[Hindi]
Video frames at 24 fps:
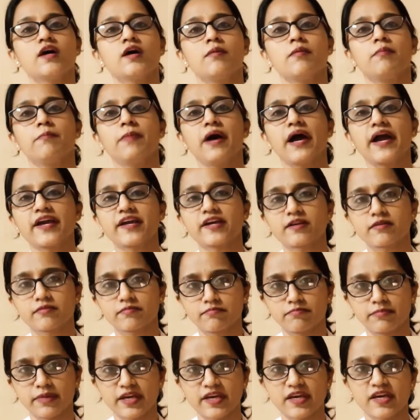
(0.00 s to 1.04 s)
बैंक
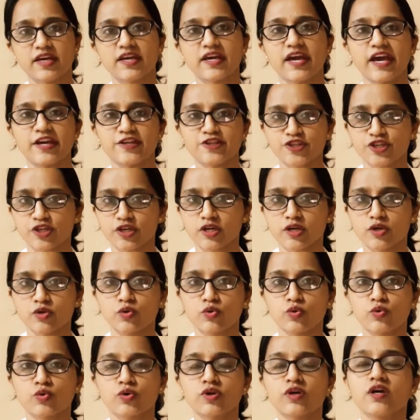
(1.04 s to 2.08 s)
में के कैशियर
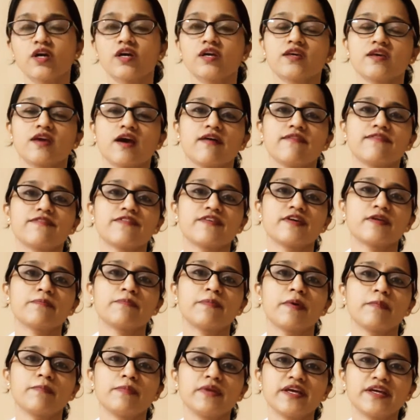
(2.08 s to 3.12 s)
लोग या फिर
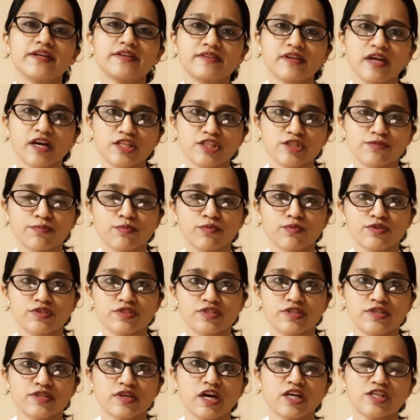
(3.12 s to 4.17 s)
पब्लिक ट्रांसपोर्ट
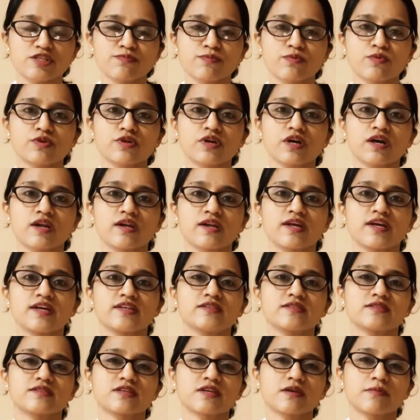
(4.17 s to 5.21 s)
से ट्रांसपोर्ट कर रहे हैं
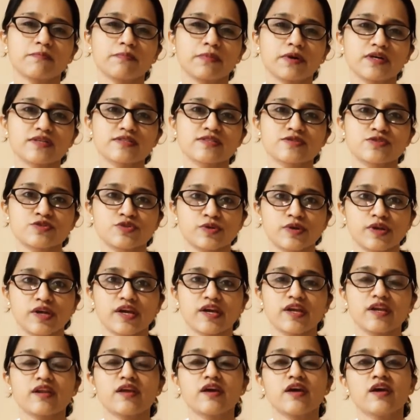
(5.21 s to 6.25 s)
जैसे कि बस
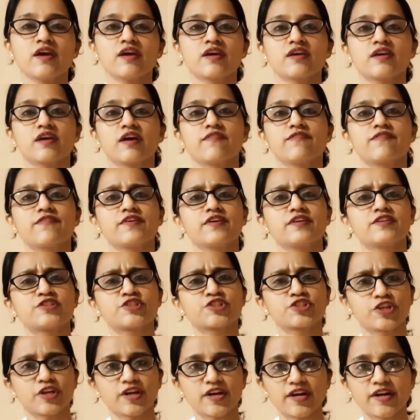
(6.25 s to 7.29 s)
ट्रेन या फिर
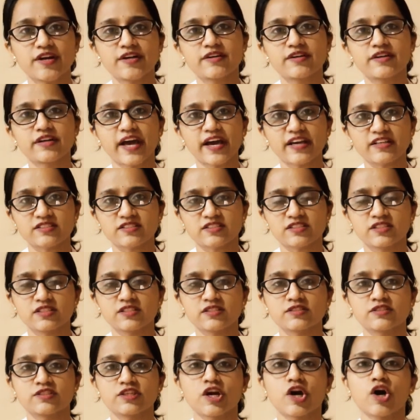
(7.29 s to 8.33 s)
शेयर
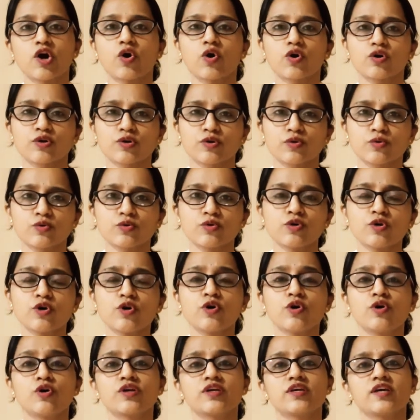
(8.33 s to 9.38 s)
टैक्सीज़ या ऑटो
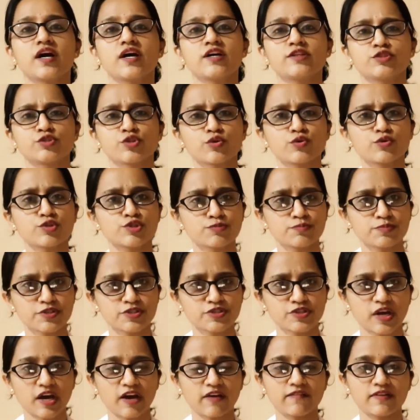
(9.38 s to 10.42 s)
या जो कुछ भी
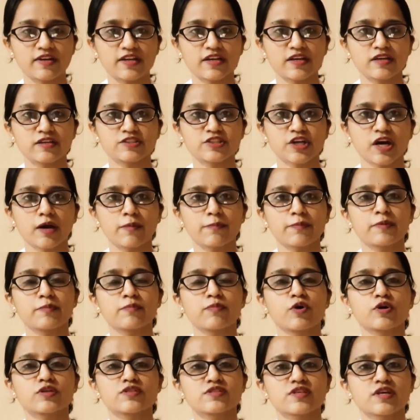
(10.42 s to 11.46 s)
ट्रैवलिंग जहाँ पे
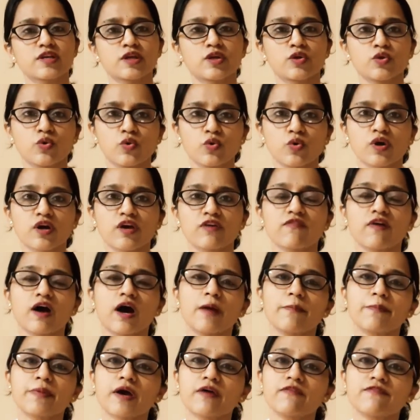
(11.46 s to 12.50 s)
बहुत सारे लोग हैं
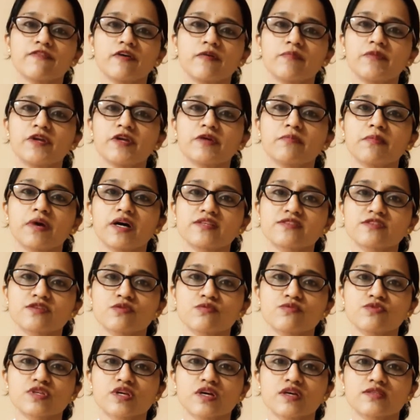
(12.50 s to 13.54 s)
वहाँ पे आप फैब्रिक मास्क
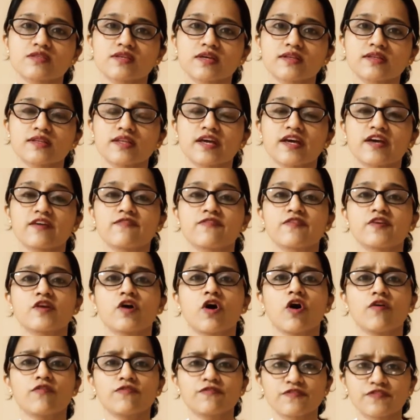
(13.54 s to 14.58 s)
यूज़ कर सकते हैं फिर
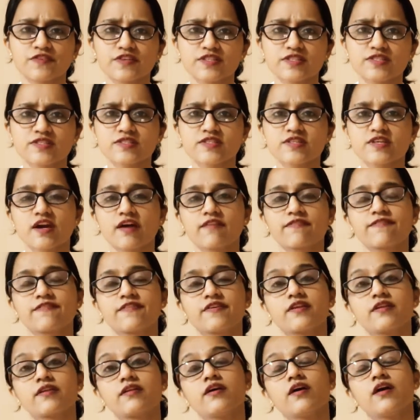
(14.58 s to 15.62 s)
ऑफिस या
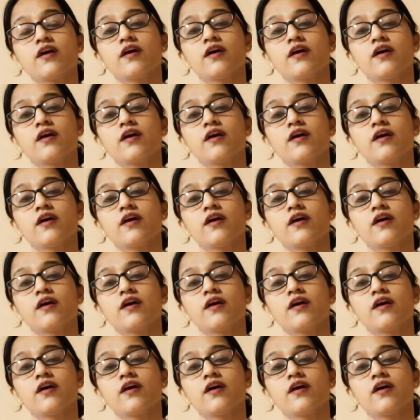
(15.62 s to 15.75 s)
फिर